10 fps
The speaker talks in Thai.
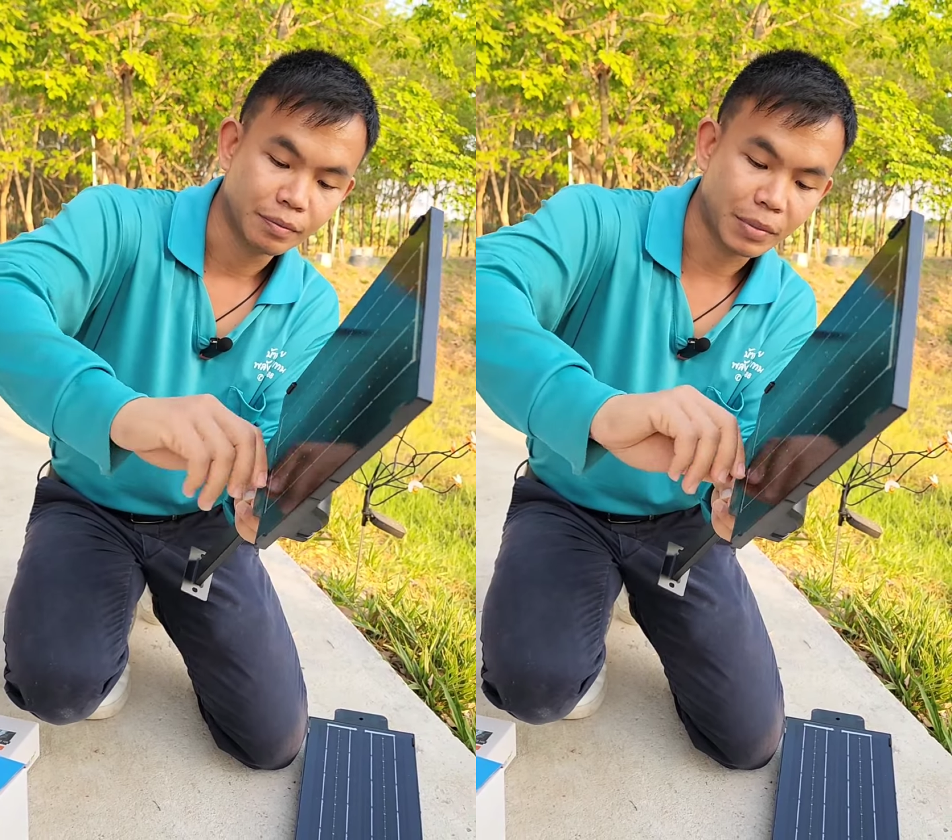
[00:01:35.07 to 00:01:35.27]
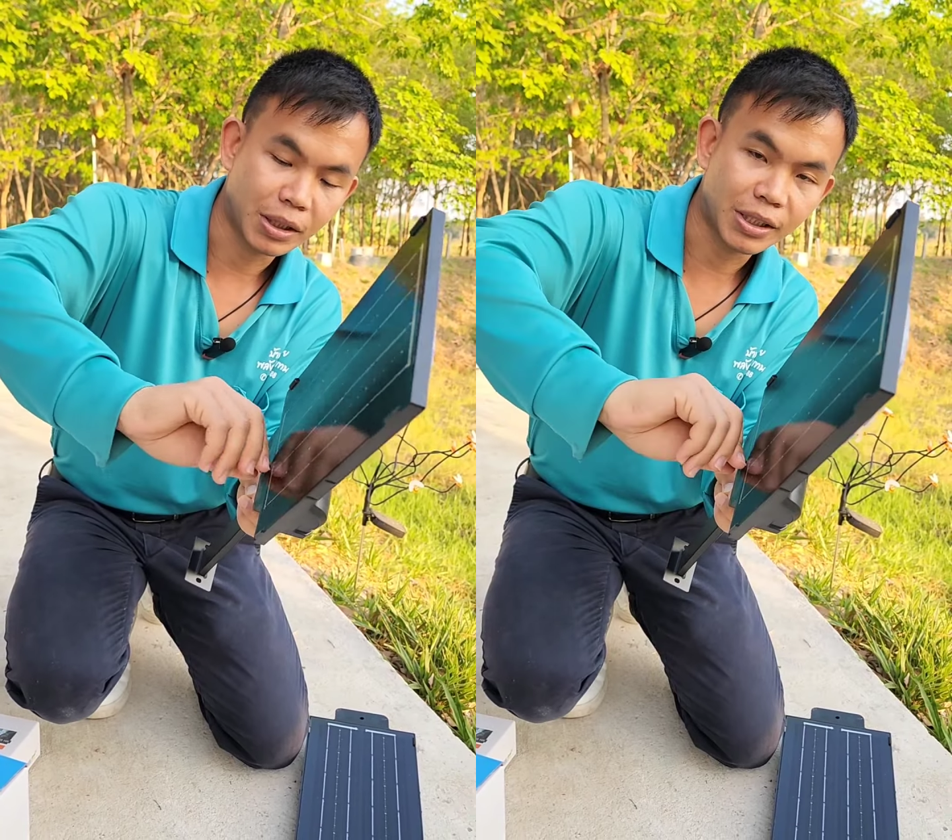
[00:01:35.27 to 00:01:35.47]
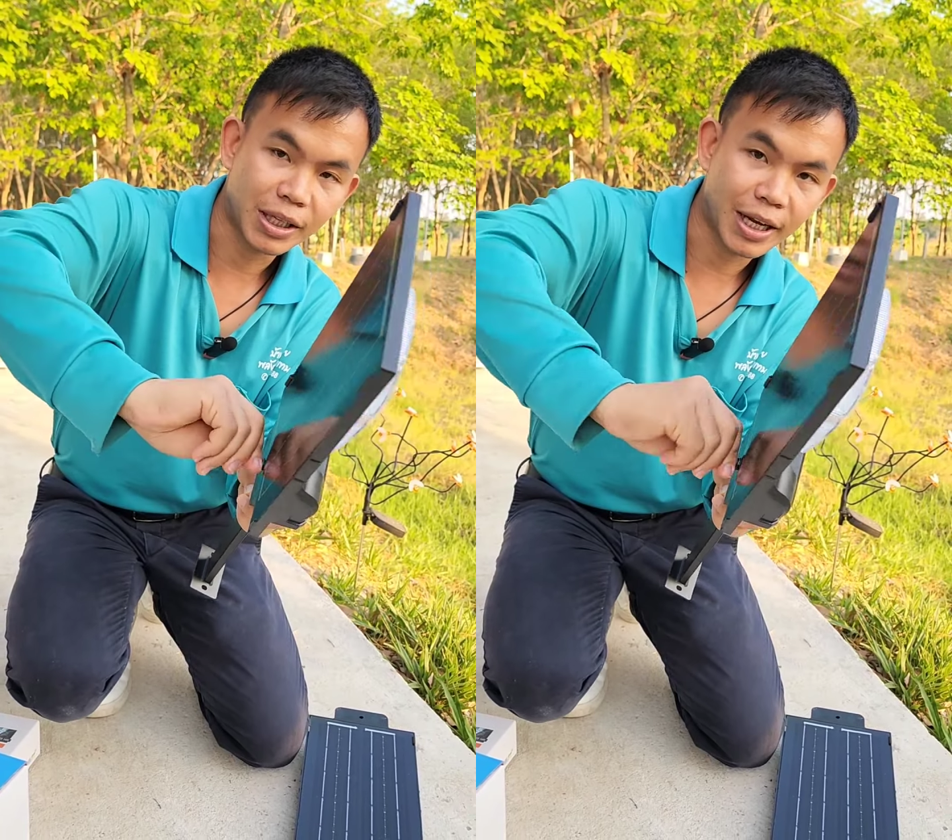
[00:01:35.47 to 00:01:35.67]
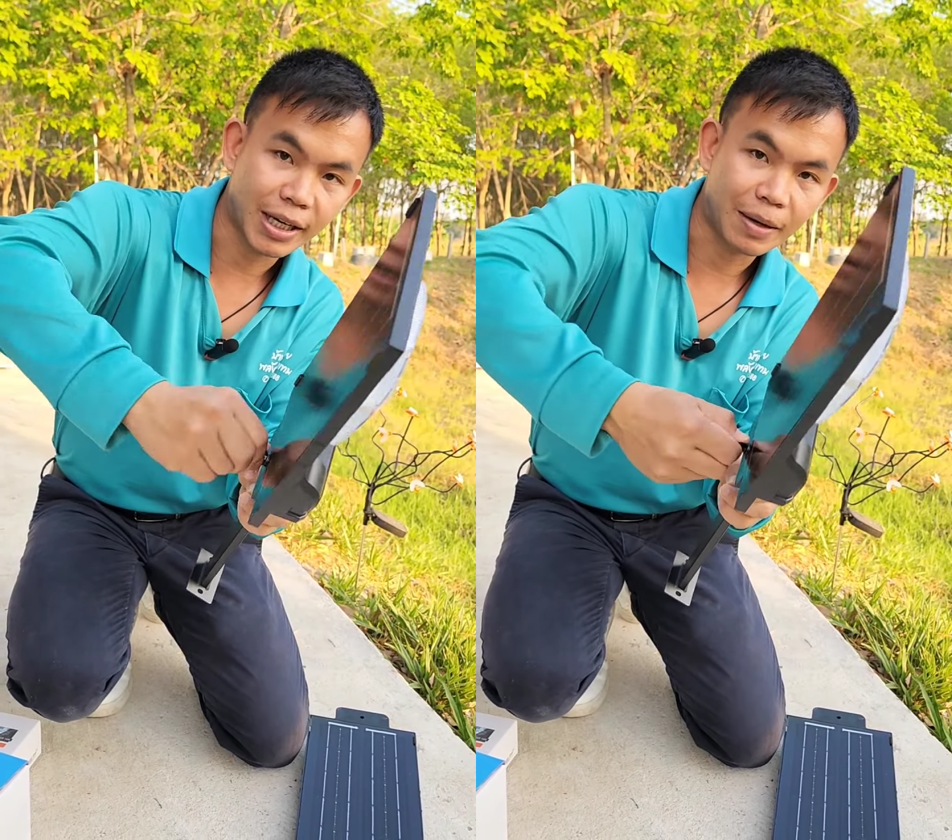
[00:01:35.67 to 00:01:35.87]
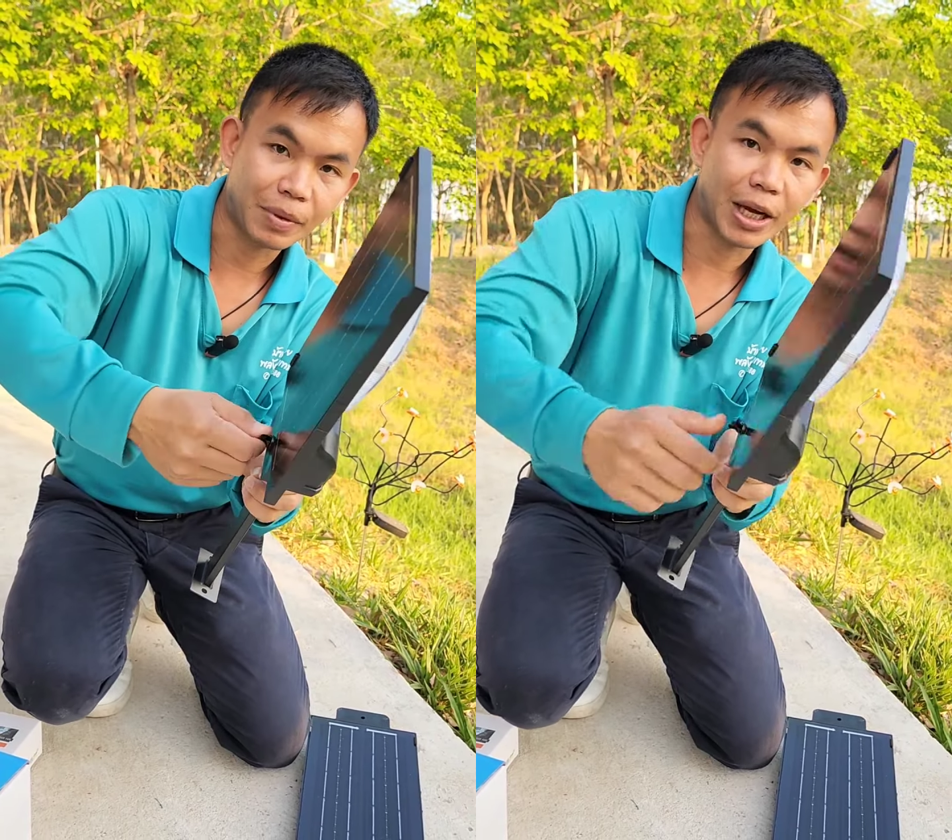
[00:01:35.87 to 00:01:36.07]
มันก็จะแน่น
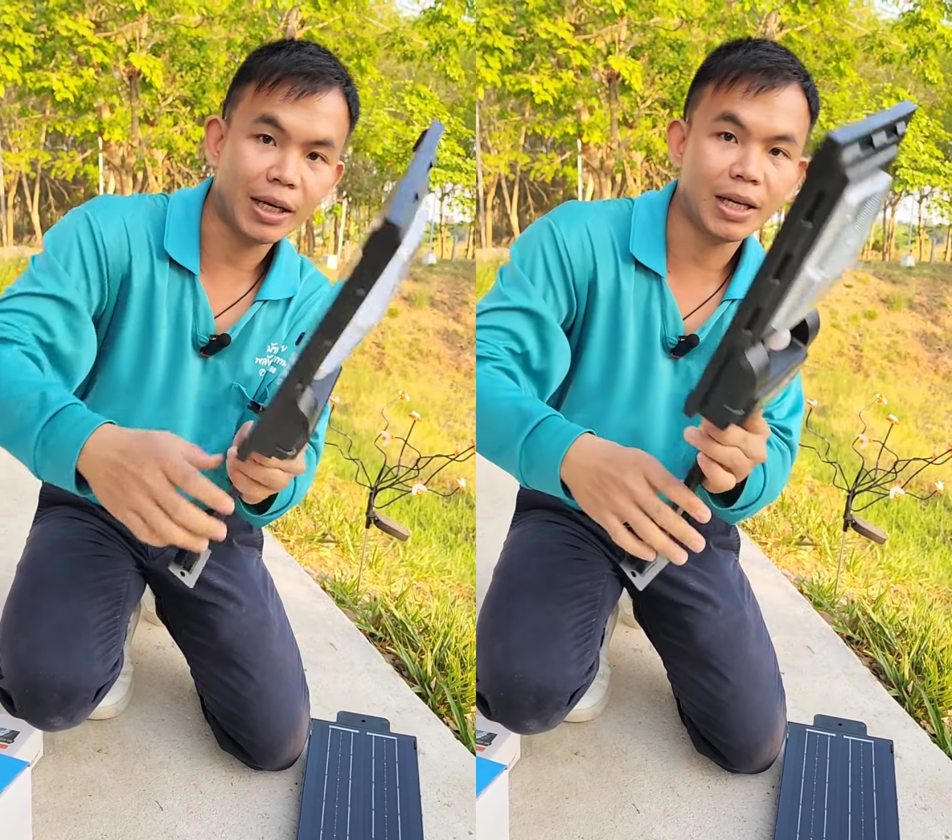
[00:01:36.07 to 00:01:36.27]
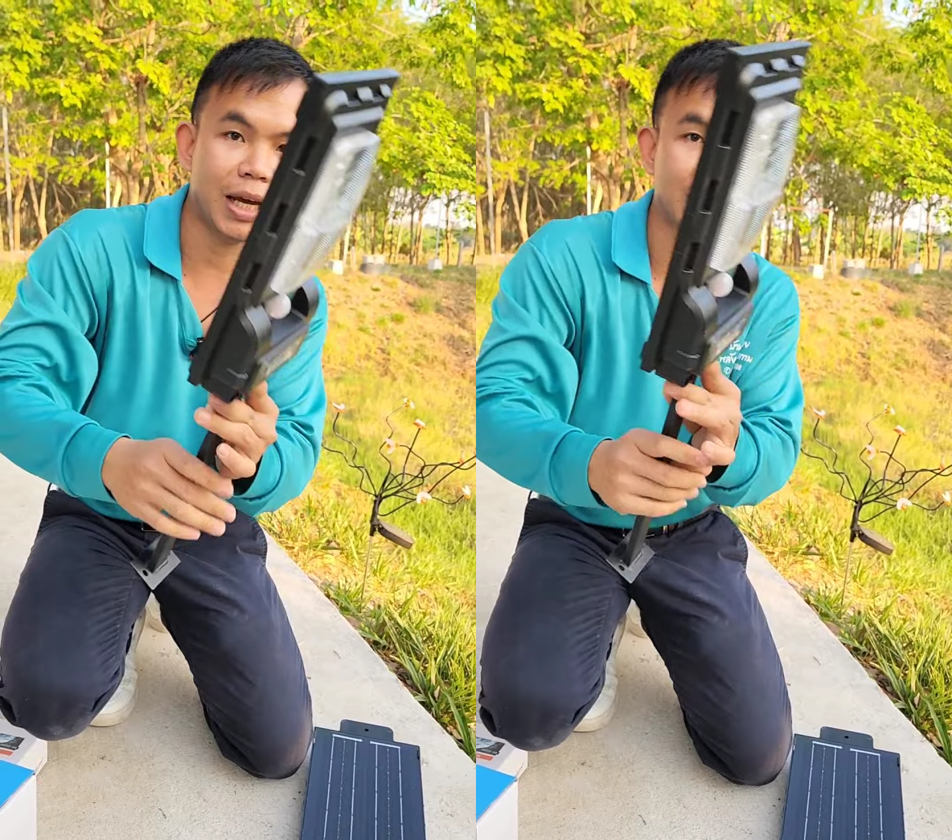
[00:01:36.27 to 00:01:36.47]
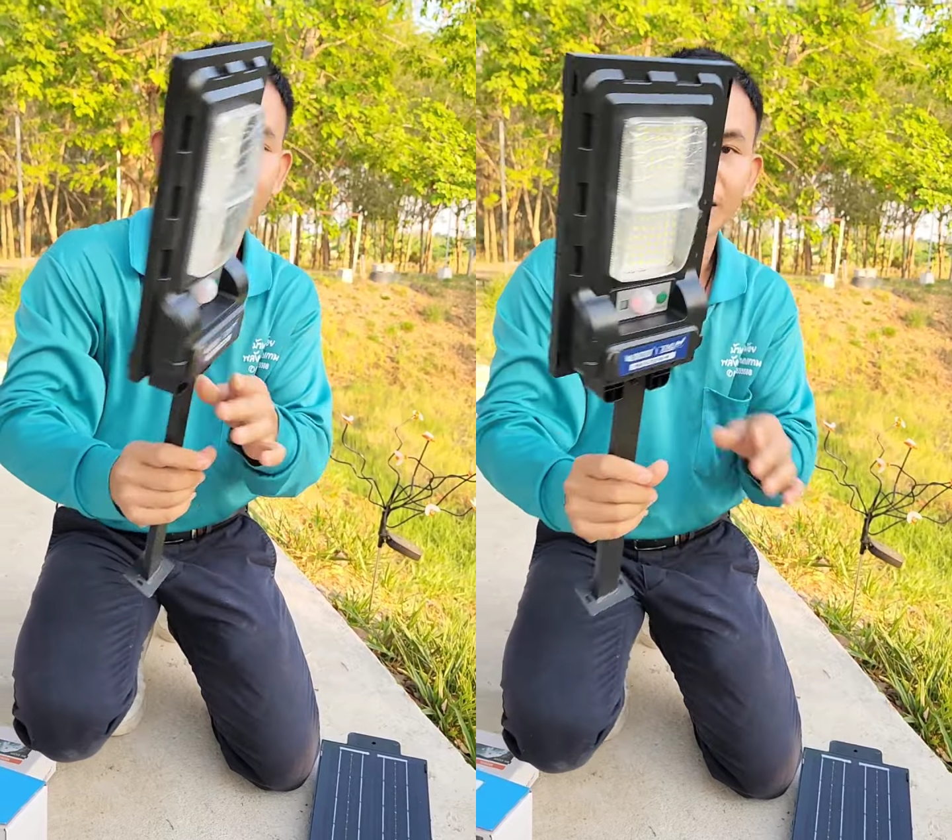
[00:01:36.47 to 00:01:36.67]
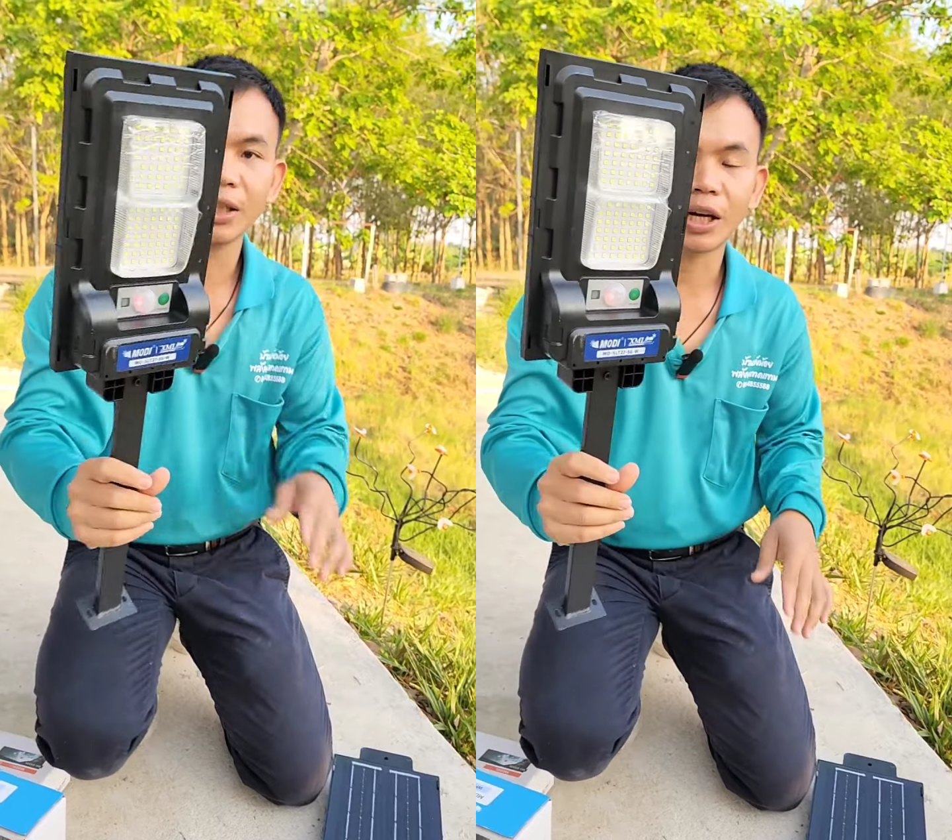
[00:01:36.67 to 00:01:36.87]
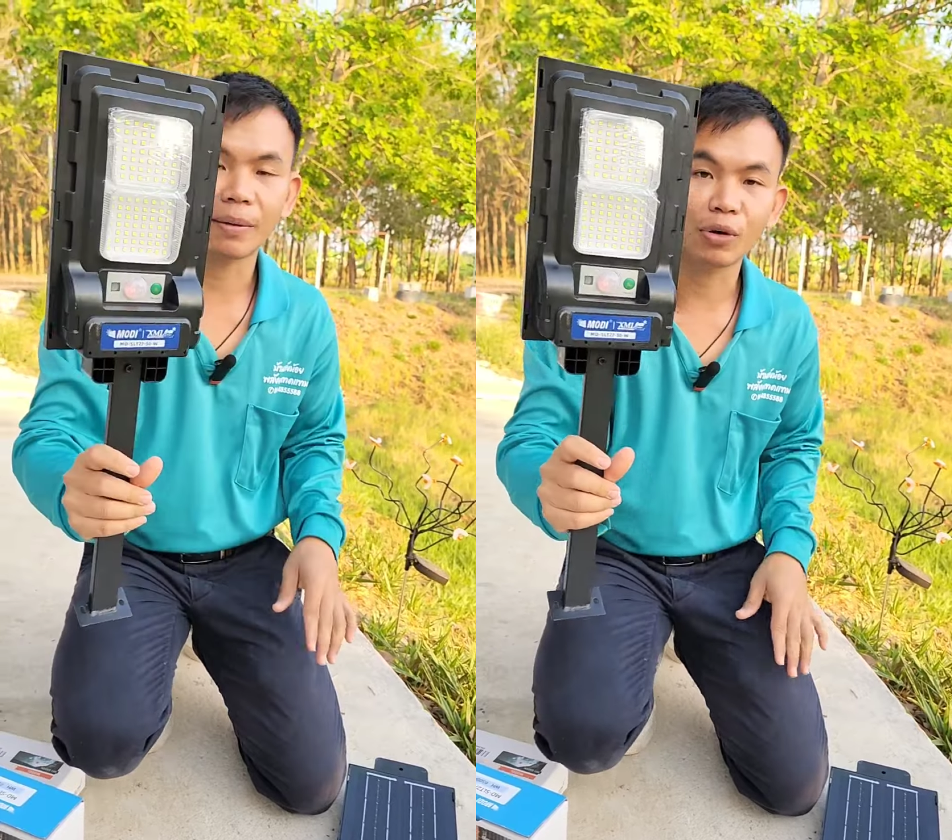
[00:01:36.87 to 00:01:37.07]
ครับแค่นี้เองนี่คื
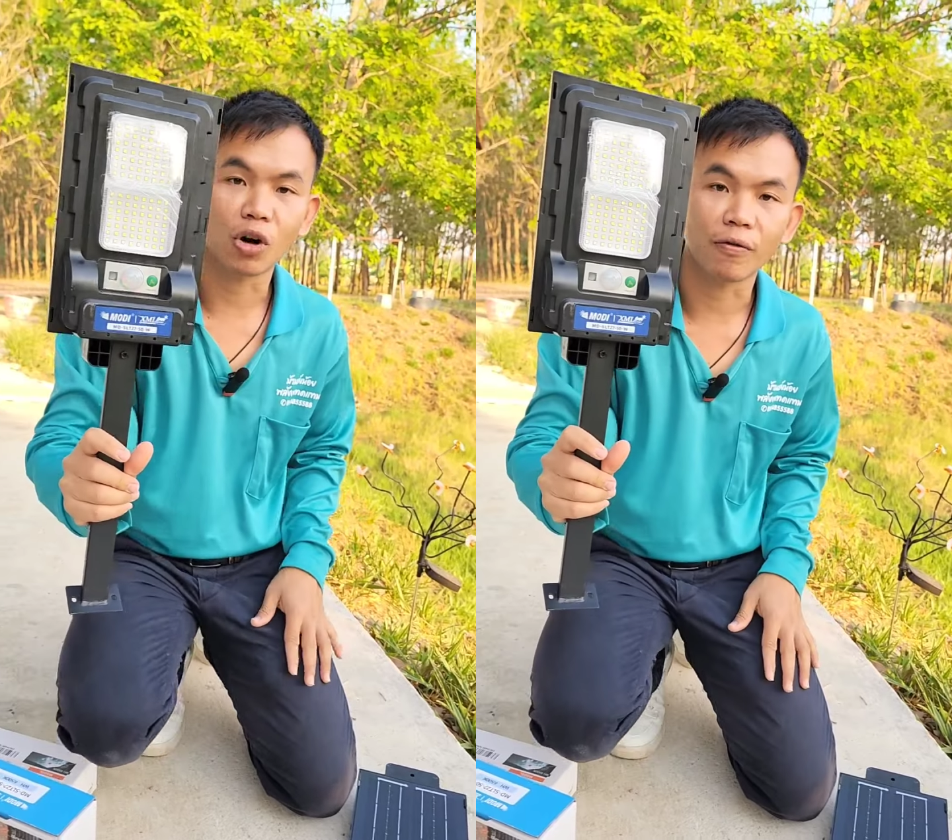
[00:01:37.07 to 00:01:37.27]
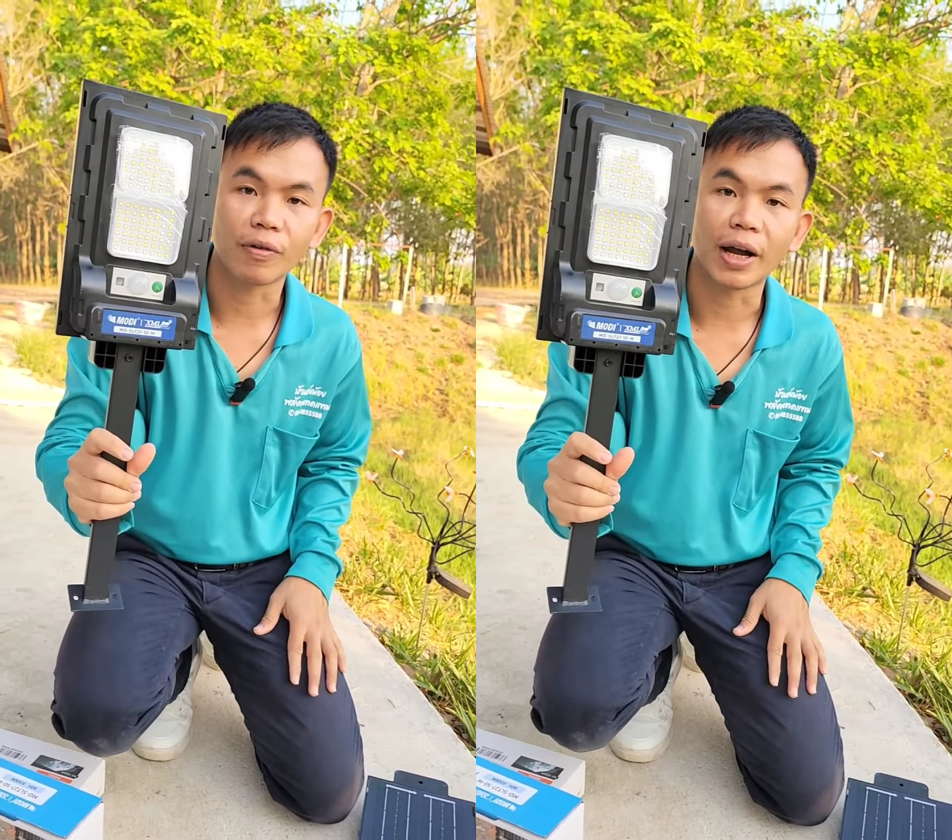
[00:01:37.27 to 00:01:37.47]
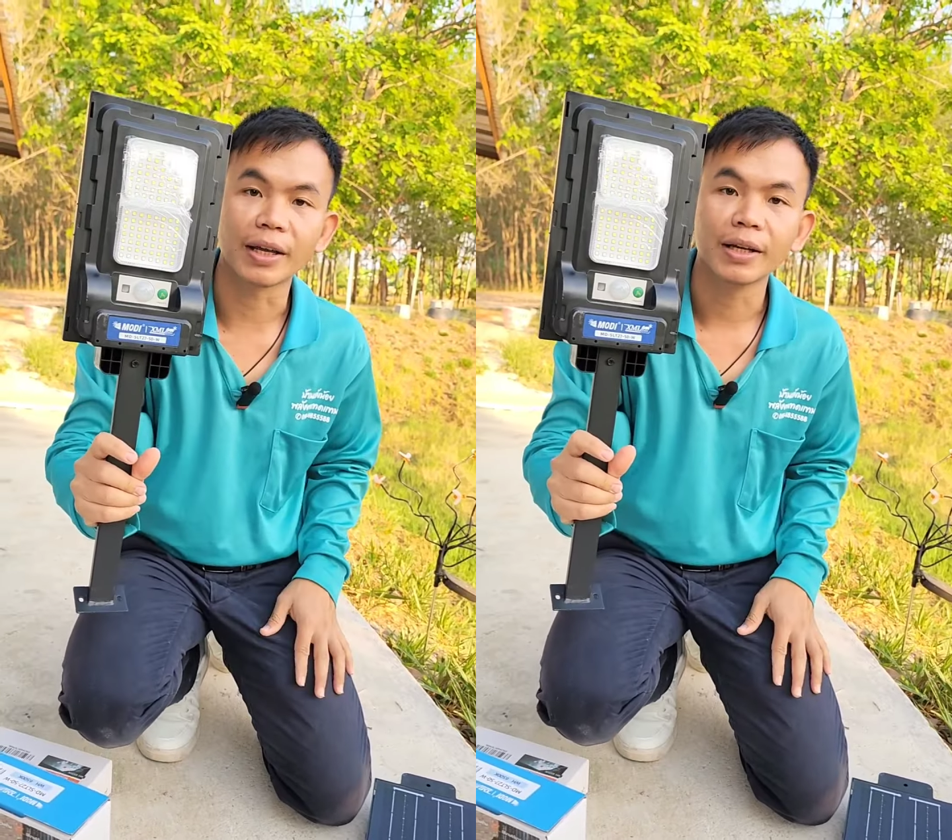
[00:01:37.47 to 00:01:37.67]
อการประกอบไฟ